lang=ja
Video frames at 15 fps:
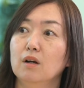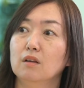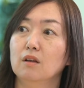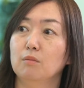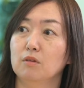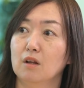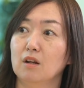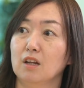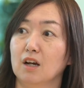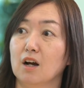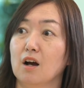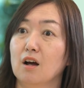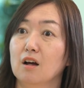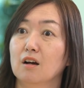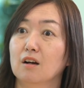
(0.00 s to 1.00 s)
多分何
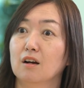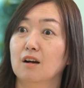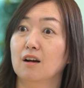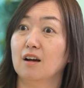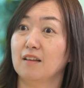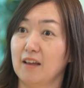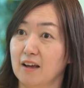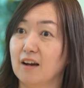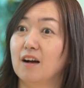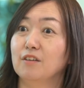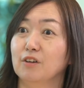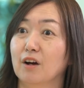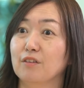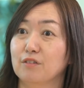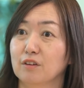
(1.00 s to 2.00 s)
か課題がある
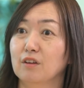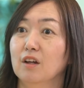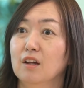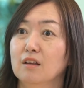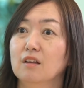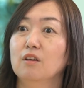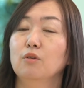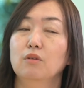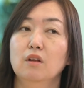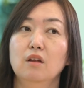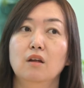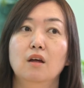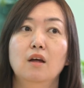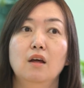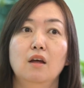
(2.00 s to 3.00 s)
はず、なの
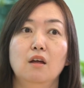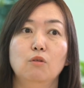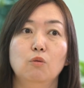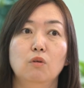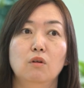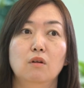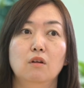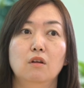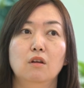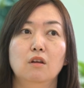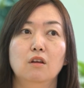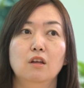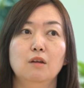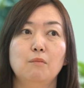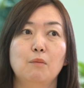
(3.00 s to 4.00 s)
で、えっと、
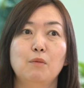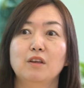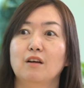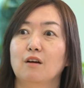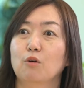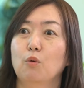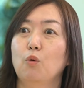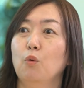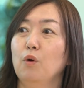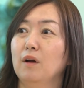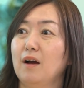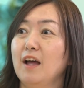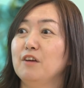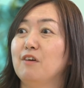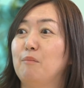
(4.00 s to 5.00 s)
今まだ
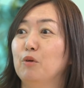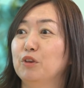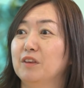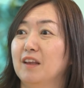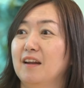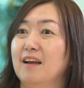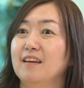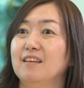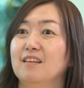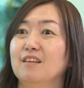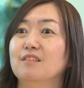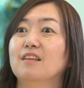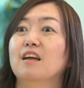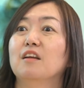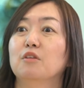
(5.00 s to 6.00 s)
会は持ってないんで
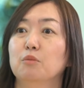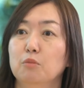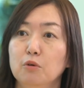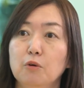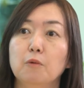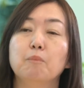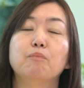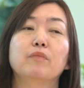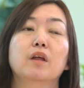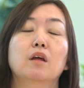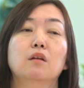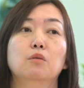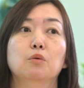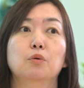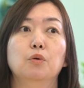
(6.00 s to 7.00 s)
すけれども、
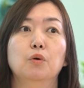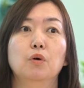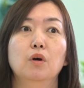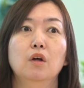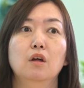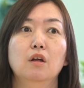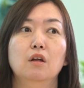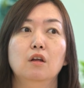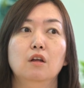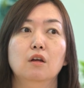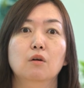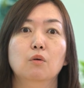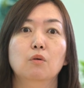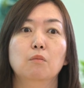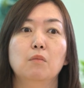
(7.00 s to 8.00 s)
えっと
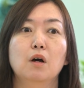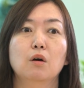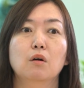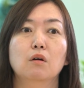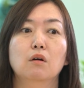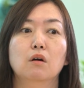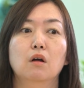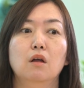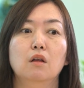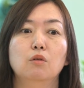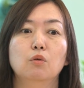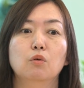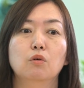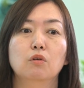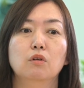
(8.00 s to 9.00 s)
まあえっ
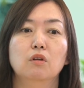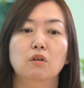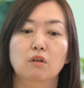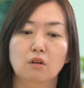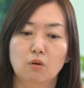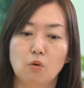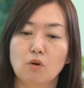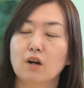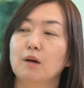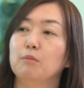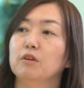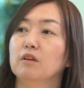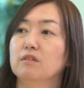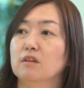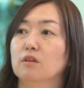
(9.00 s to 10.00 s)
と今回も
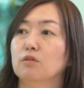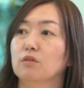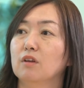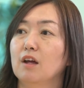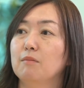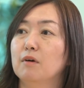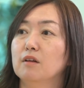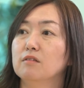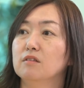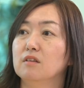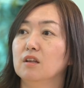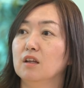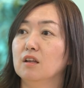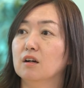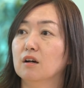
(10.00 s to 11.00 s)
ですねその
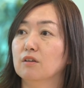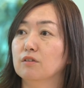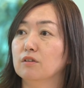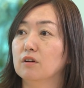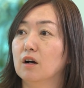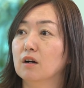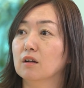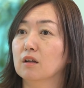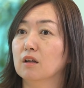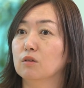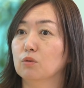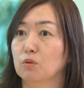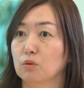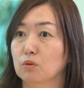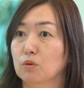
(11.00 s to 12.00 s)
ダイバーシティに関する
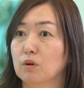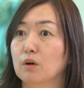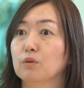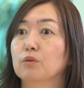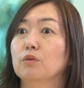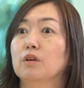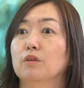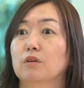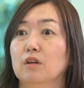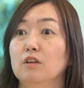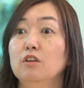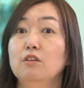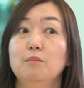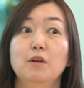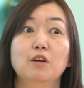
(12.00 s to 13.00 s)
アンケートとかを取った時
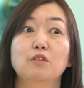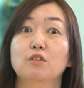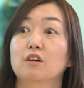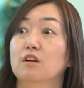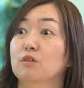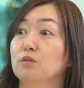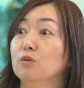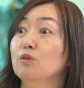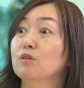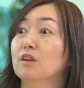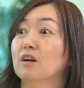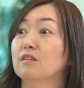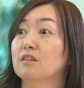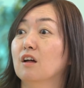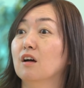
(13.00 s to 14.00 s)
ニュースピックスからすごくた
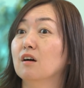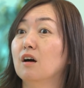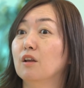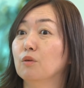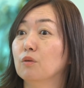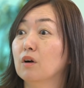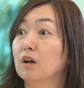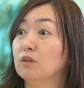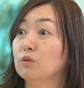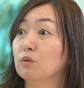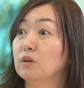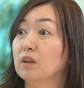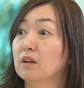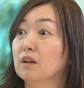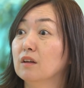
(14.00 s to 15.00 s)
くさんあの回答を
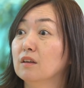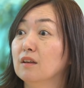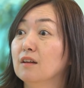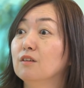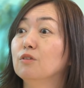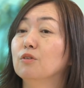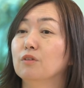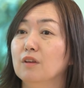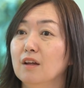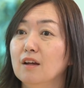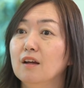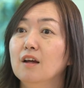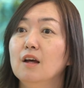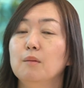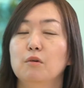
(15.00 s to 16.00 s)
頂いているの
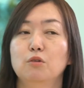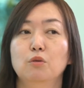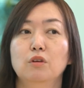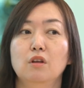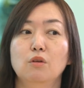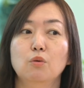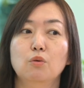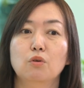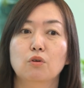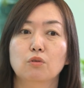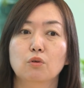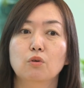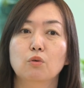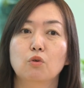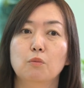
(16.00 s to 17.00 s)
でそういったところ
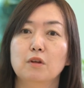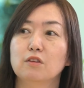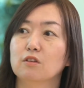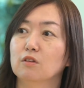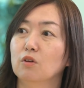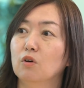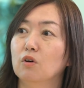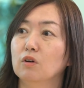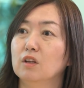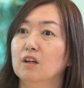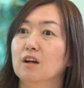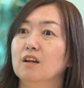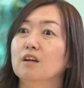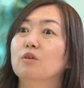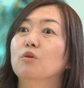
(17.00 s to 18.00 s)
の個別の
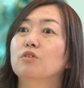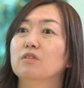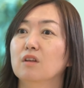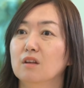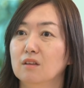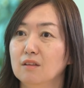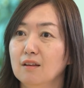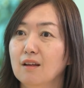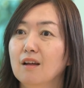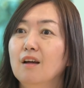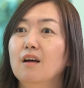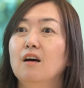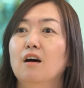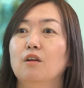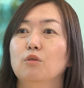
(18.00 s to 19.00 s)
ヒアリングをしていて、
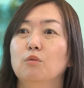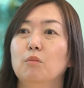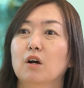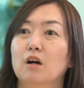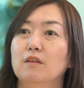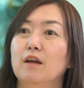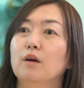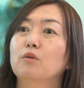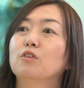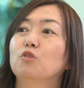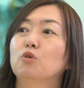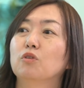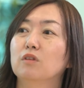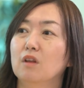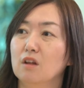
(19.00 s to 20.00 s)
あのま課題を
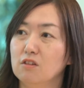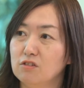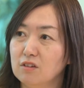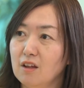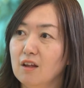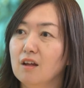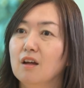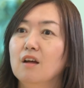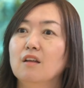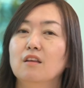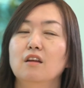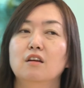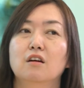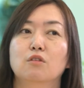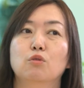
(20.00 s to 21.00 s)
特定して
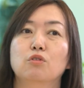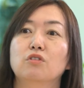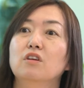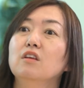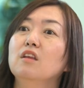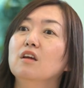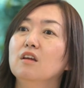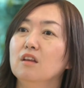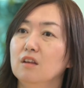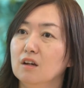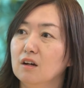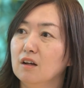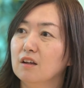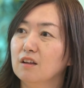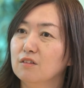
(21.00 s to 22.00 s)
何か組織的に
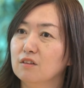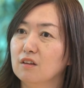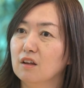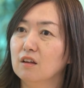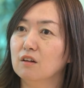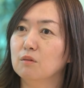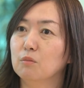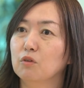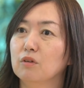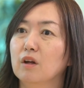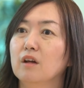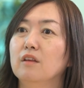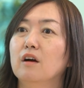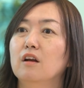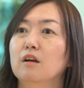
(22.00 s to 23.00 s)
解決できる問
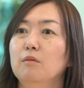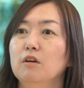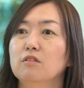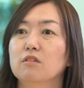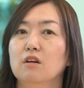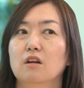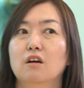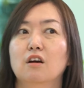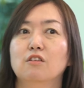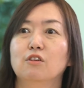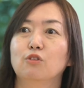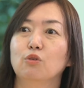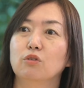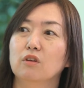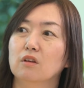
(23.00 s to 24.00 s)
題であれば、しっかり会社
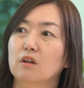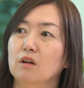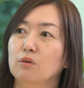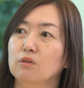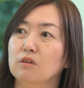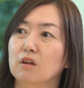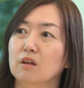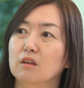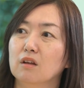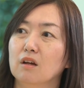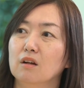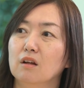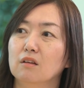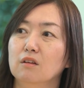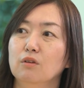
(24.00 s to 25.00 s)
として対応していきた
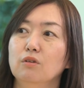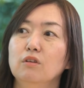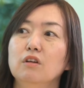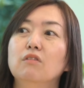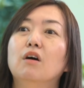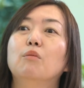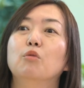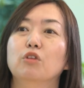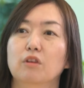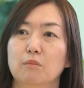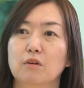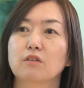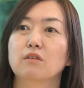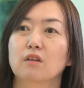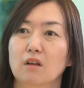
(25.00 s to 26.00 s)
いなっていうふうには思って
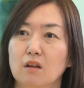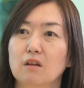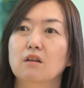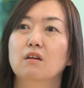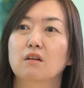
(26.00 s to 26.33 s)
ますね。